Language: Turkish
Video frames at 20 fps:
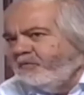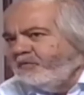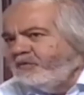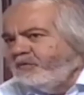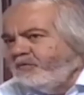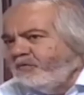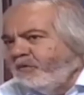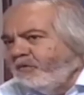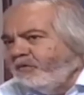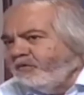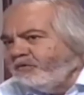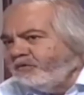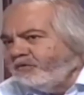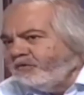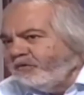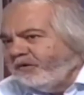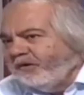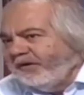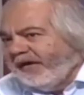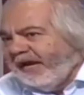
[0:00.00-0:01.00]
bütün bu oluş
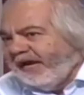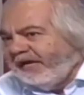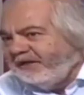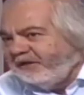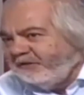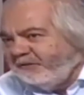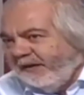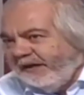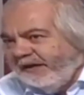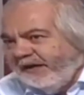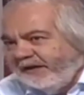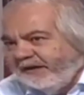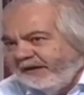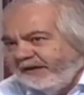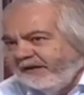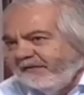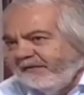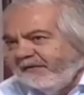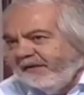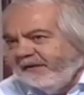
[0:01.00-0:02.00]

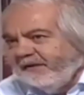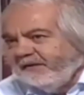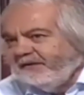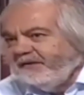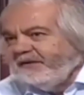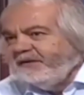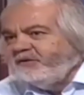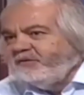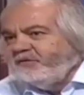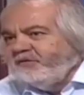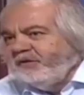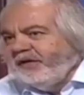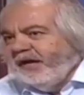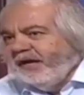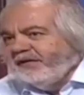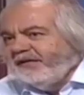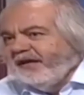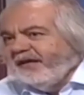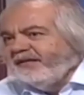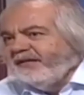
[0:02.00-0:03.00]
gelişmeleri dış
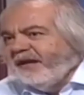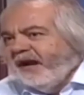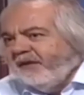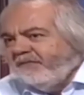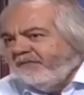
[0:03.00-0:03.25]
dünyadan